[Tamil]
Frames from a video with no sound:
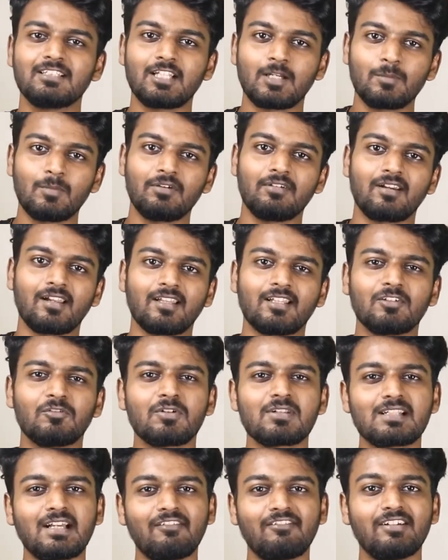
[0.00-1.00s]
திரும்ப வர்றதுக்கு
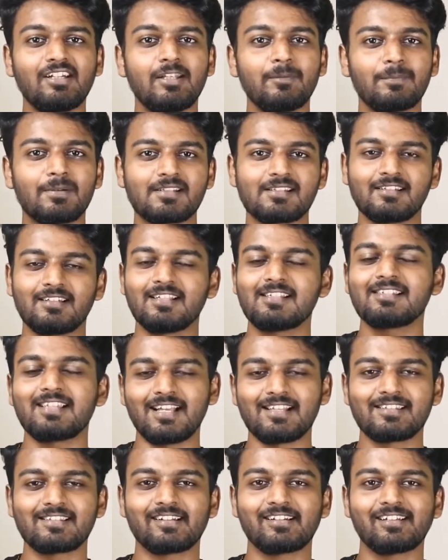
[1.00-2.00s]
ஒரு செவன்டி பர்சன்டேஜ்
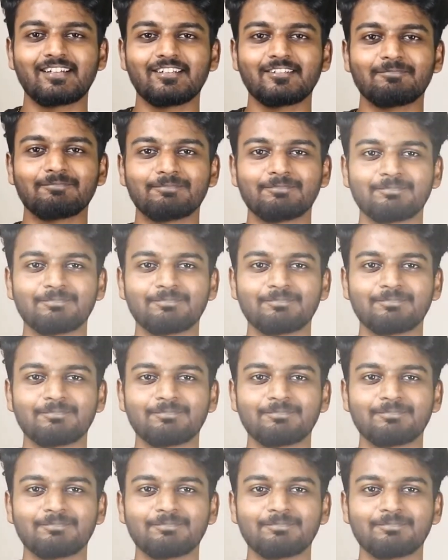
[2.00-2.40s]
சான்ஸ் இருக்குது